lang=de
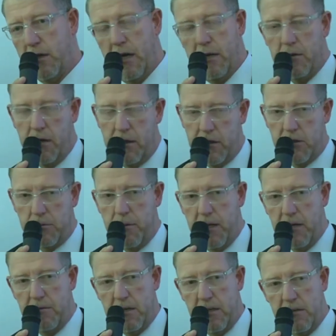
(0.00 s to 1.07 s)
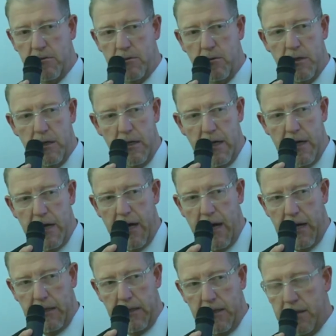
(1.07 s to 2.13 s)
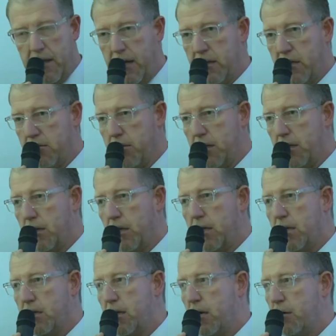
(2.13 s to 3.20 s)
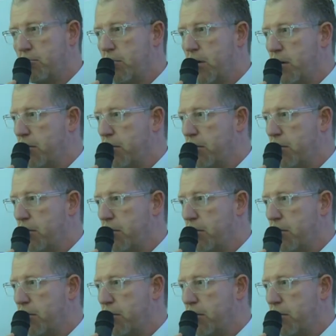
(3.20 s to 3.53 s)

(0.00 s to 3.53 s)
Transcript: Der eine oder andere Spieler war nicht so angetan, dass wir da trainiert haben.